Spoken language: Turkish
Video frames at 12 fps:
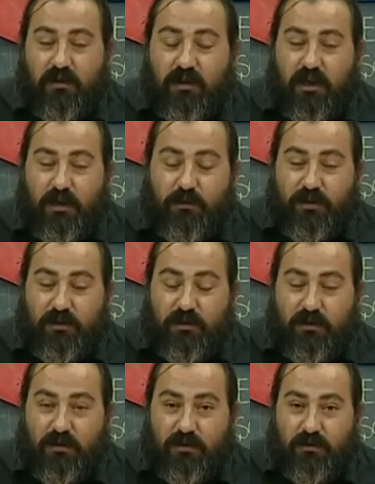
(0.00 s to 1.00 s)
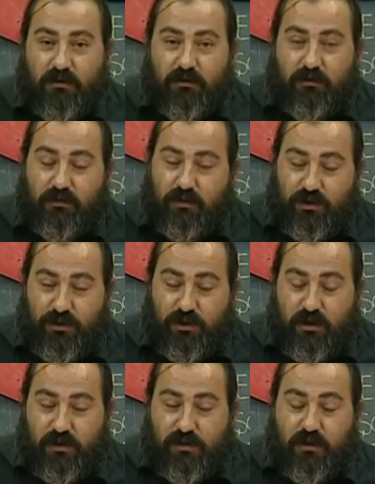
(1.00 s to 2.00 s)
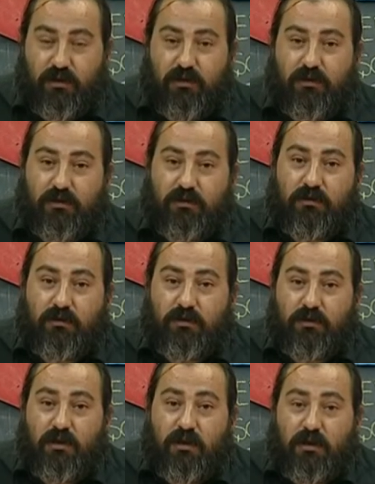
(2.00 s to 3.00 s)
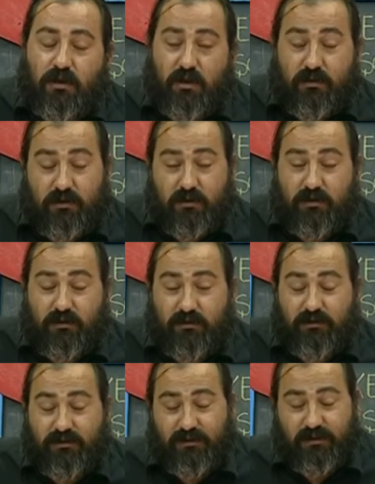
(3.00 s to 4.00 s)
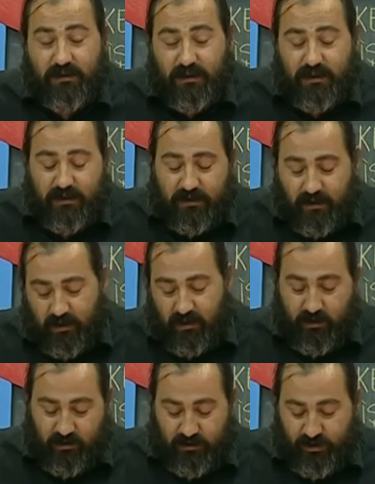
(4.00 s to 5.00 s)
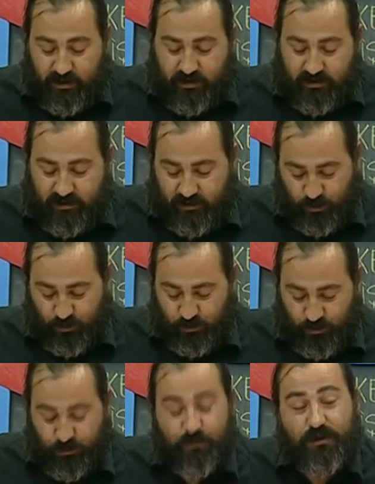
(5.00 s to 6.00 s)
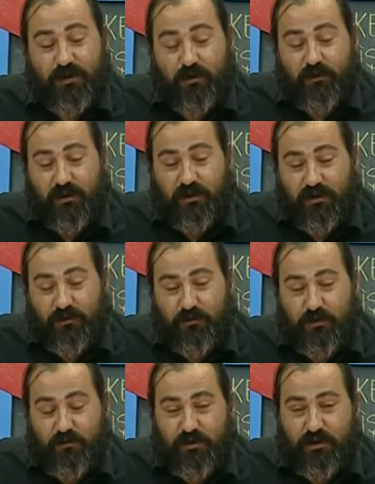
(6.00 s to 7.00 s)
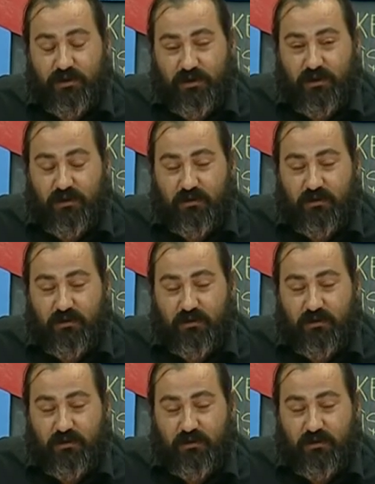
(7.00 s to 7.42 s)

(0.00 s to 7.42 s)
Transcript: Ermenek'teki e, acı kaza e, artık e, hala işlerden somut bir haber alınabilmiş değil.